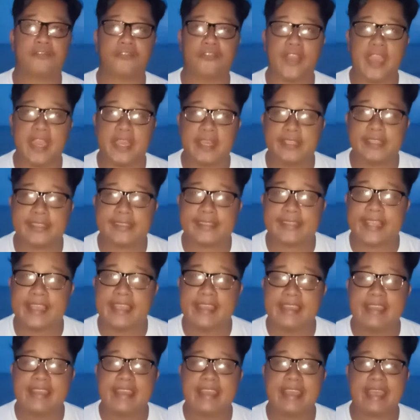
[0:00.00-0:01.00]
faith,
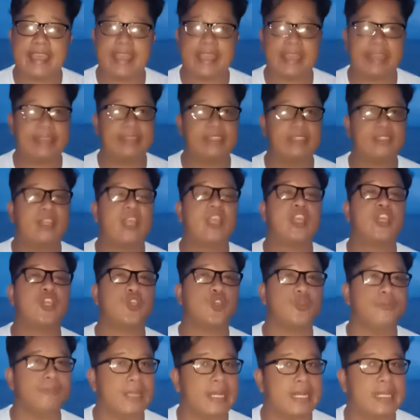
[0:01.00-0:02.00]
and
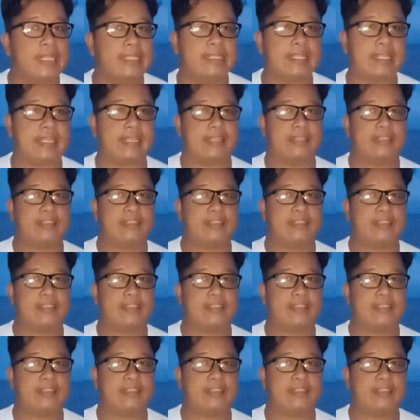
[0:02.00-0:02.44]
humility.